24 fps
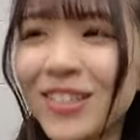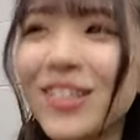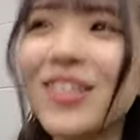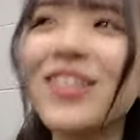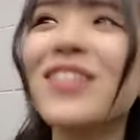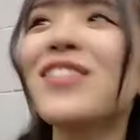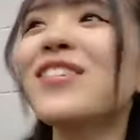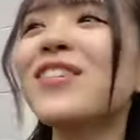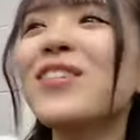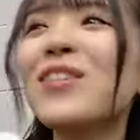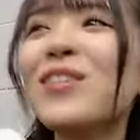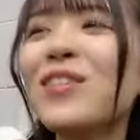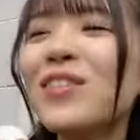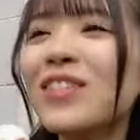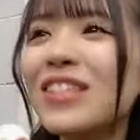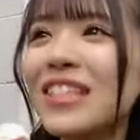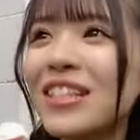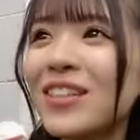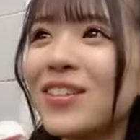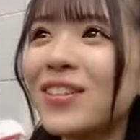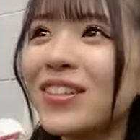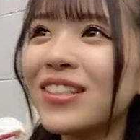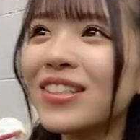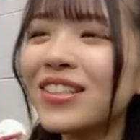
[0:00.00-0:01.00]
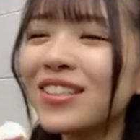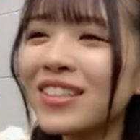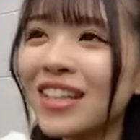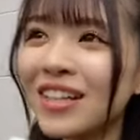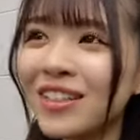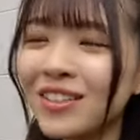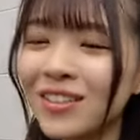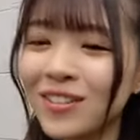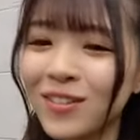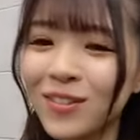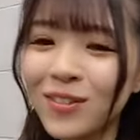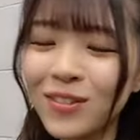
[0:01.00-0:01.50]
おこの匂い
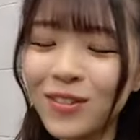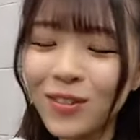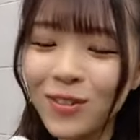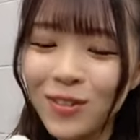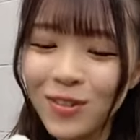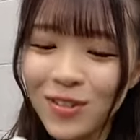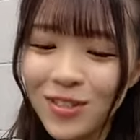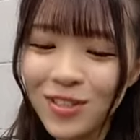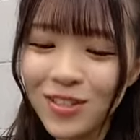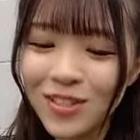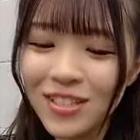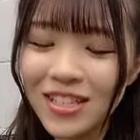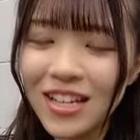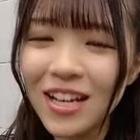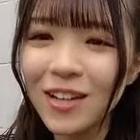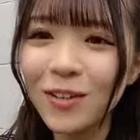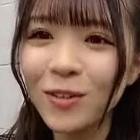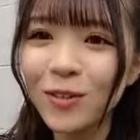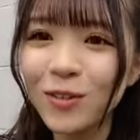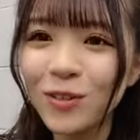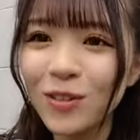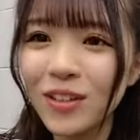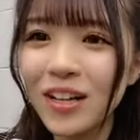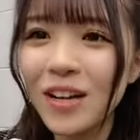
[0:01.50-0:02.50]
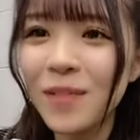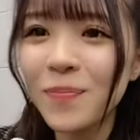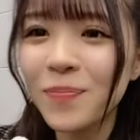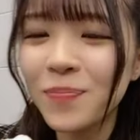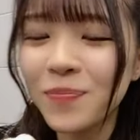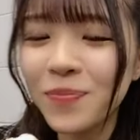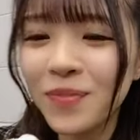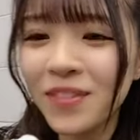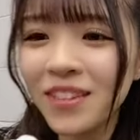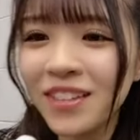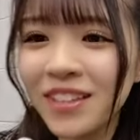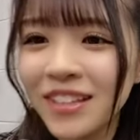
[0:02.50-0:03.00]
何の香水やろうとか
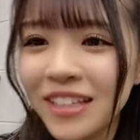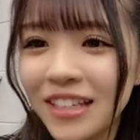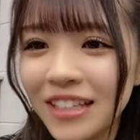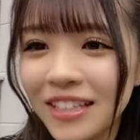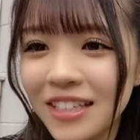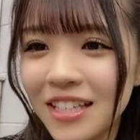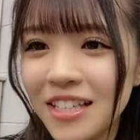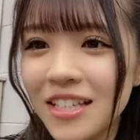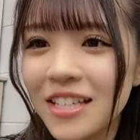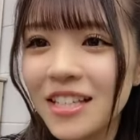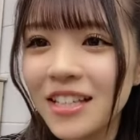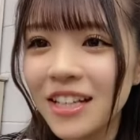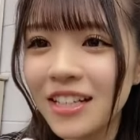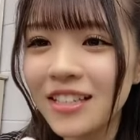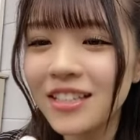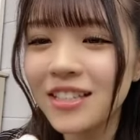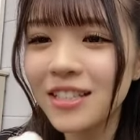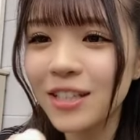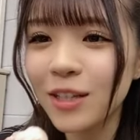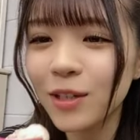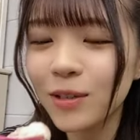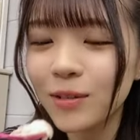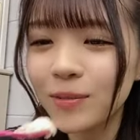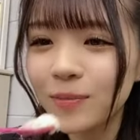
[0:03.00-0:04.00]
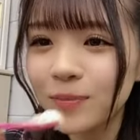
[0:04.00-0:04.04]
気になっちゃ